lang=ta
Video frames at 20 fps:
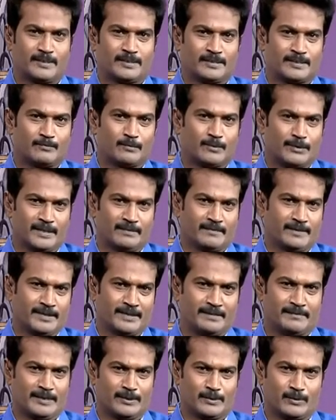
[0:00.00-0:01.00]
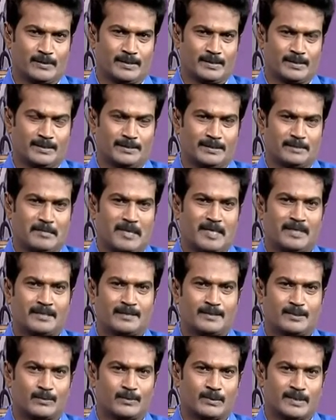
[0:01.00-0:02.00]
தேசம் ஒரே வரி அப்படின்னு சொல்கிறாங்க இந்த
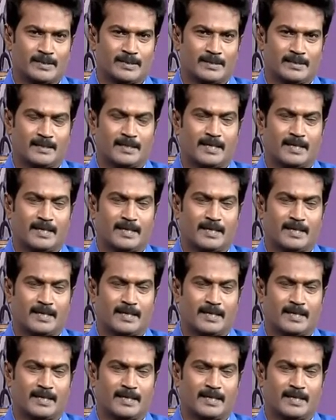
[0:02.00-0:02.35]
மாற்றத்திற்குண்டான